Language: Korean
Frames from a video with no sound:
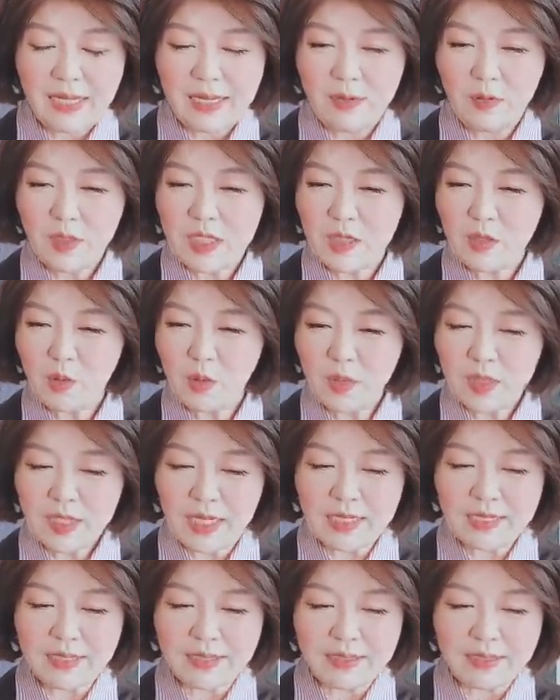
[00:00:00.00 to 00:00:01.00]
로이터
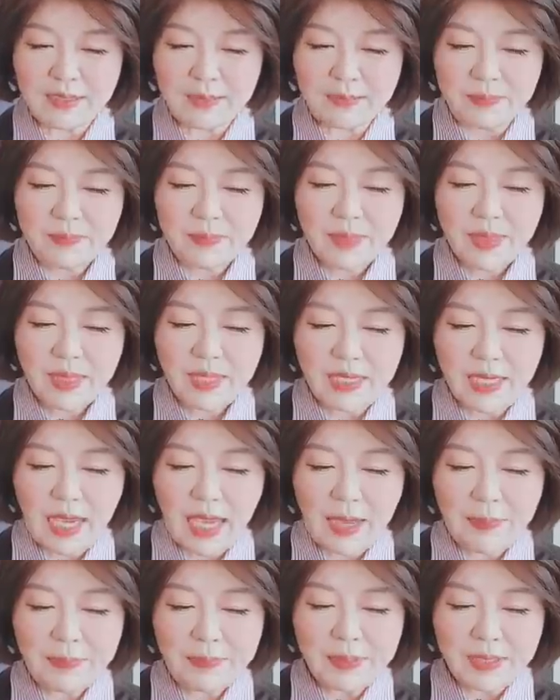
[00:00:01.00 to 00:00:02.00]
통신에서는 자,
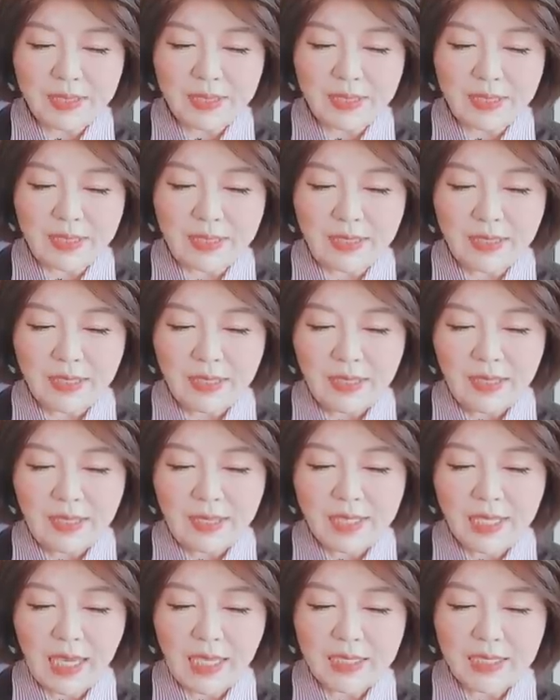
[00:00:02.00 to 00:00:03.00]
애플은
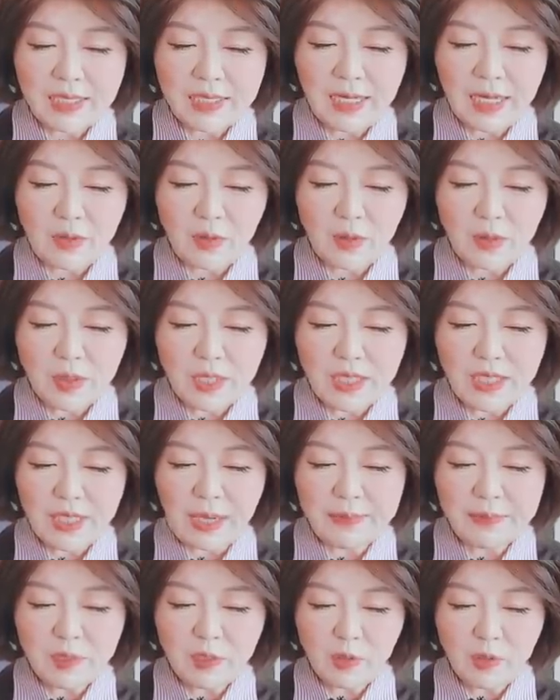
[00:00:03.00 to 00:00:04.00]
예전에도 이
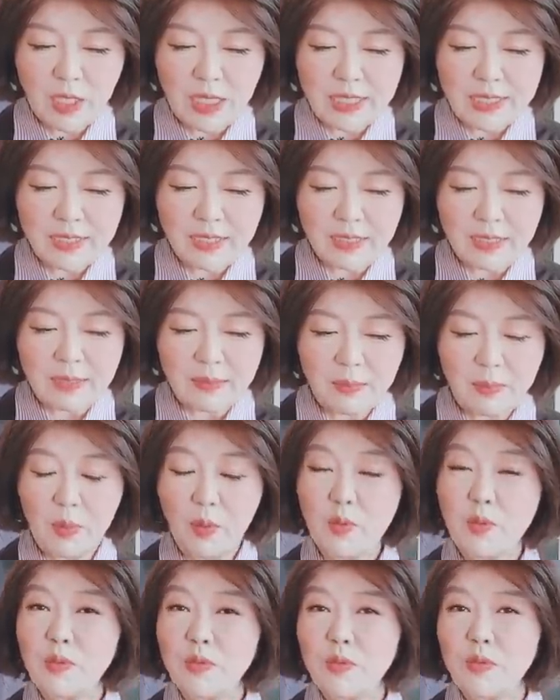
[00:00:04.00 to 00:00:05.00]
앱스토어에서
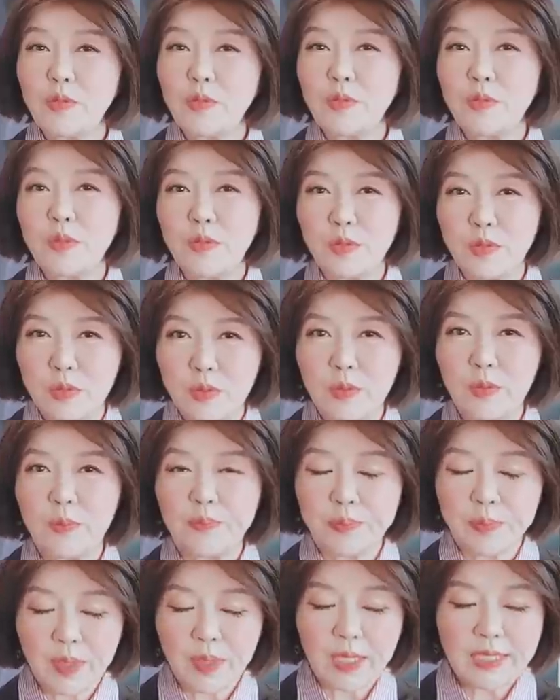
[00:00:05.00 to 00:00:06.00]

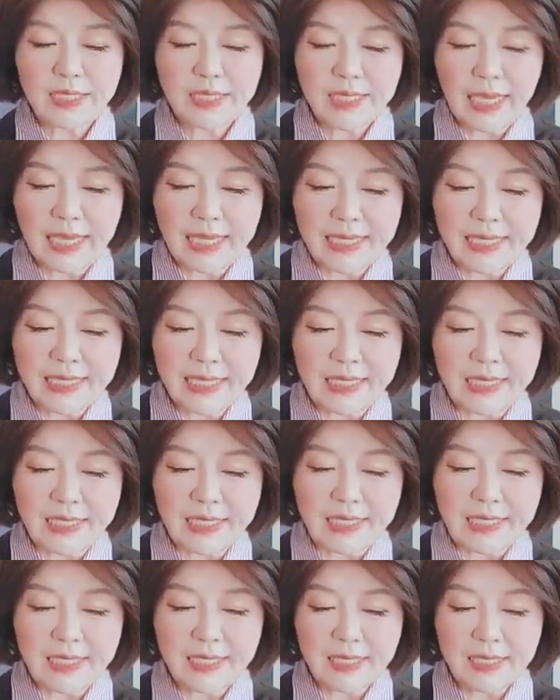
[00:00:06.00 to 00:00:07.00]
보수층에 인기
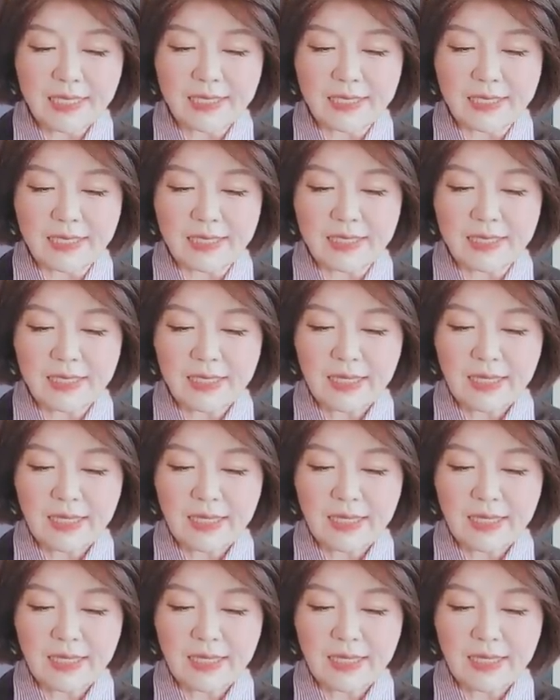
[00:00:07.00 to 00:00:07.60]
있는 그